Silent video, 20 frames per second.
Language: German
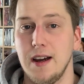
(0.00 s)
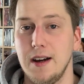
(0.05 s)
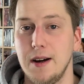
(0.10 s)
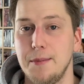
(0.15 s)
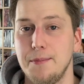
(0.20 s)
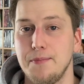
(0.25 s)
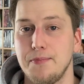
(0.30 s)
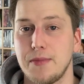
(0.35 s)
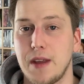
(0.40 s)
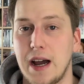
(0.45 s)

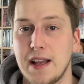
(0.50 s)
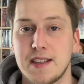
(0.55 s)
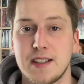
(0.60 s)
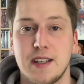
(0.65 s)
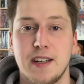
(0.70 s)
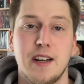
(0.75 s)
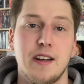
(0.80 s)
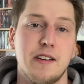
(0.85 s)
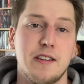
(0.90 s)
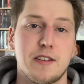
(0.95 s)
ähm,
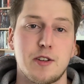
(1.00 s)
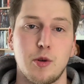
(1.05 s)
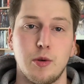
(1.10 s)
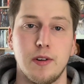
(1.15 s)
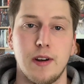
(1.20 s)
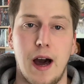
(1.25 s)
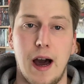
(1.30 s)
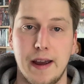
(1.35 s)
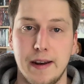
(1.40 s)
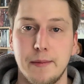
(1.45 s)
einzelnen
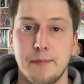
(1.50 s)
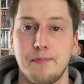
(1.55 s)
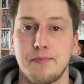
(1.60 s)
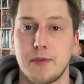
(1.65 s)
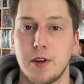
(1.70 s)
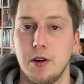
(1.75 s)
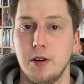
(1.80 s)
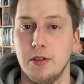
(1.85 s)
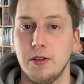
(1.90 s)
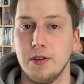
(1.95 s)
Editionen ein
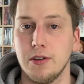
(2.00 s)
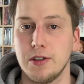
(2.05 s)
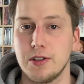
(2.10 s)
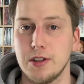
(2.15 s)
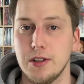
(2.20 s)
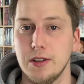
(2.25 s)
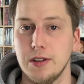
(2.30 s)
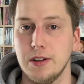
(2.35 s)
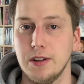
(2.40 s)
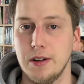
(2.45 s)
und
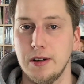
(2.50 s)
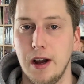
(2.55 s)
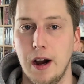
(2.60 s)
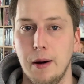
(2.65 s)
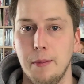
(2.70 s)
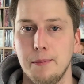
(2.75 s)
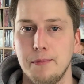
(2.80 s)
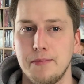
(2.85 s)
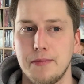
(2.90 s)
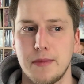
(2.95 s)
äh,
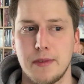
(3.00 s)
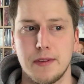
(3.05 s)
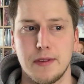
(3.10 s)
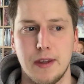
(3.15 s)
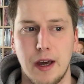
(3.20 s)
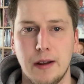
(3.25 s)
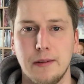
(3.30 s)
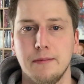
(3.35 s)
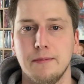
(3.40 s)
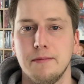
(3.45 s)
ja,
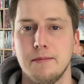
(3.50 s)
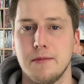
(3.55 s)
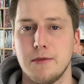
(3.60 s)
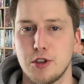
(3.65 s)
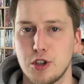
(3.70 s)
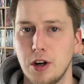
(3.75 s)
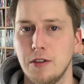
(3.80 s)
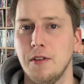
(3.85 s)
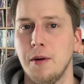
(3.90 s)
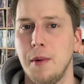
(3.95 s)
dann
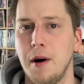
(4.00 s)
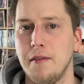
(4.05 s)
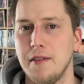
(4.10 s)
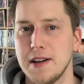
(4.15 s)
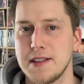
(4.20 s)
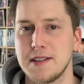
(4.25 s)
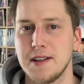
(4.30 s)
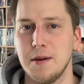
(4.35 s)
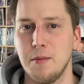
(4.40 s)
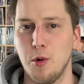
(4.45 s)
schauen wir mal,
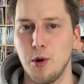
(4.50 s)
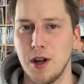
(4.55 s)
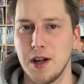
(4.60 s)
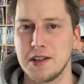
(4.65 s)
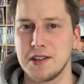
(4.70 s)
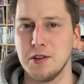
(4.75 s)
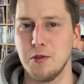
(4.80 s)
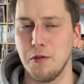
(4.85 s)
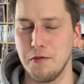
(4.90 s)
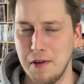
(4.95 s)
was der
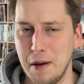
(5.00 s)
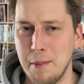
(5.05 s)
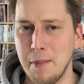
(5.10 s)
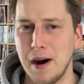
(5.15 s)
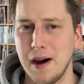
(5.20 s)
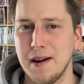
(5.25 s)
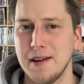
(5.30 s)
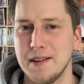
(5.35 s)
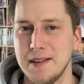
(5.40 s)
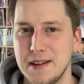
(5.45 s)
Monat
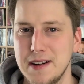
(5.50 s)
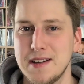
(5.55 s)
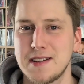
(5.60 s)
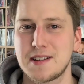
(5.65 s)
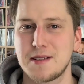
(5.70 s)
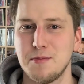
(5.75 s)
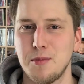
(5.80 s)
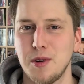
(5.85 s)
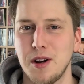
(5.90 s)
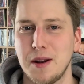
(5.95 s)
November
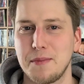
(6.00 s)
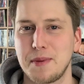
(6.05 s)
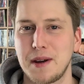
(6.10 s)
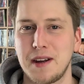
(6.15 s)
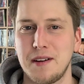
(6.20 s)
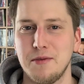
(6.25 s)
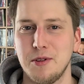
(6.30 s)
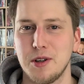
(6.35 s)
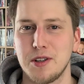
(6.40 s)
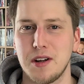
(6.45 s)
nächsten Monat
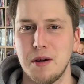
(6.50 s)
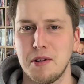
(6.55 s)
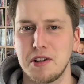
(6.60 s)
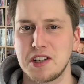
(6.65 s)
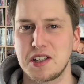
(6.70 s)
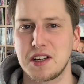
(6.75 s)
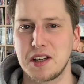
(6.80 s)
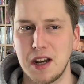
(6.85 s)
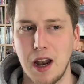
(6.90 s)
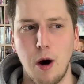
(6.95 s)
bringen wird. Aber
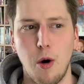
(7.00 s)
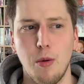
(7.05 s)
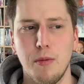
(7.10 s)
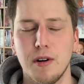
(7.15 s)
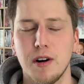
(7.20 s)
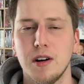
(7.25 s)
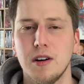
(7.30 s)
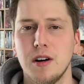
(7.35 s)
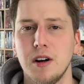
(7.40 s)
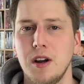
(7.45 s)
ich
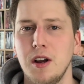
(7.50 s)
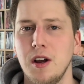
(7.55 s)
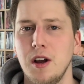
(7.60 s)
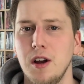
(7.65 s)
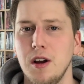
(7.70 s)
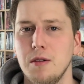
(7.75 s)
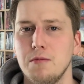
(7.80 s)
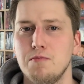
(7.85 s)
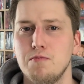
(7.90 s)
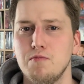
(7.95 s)
glaube,
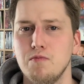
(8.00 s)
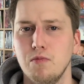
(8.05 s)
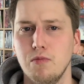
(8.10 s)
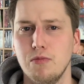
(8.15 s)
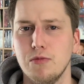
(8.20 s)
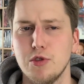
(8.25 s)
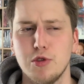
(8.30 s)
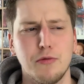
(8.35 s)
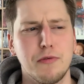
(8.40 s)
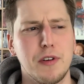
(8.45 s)
hm,
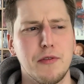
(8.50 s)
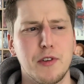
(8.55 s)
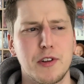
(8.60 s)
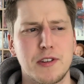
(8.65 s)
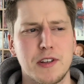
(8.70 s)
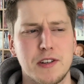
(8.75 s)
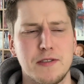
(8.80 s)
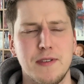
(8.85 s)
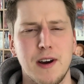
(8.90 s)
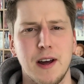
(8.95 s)
so viel wird
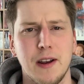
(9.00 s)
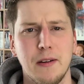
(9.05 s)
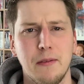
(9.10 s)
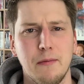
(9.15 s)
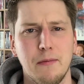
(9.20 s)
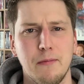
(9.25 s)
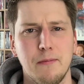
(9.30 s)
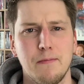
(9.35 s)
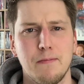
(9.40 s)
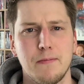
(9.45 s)
es nicht
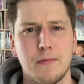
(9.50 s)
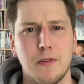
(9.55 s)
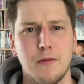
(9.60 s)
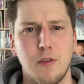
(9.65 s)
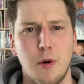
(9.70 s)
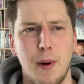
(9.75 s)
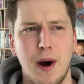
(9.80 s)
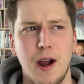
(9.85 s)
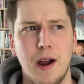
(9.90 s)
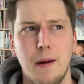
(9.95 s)
werden.
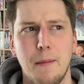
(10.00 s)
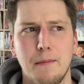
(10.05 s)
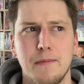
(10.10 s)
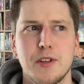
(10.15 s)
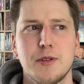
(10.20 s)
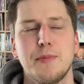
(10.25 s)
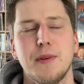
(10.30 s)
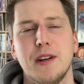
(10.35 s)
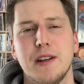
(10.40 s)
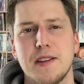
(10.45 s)
Wobei,
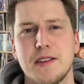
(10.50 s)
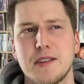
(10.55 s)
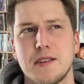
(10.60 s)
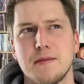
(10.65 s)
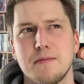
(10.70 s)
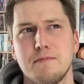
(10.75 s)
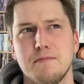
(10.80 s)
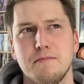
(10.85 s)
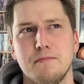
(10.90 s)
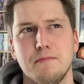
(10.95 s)
ich bin
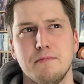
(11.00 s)
jetzt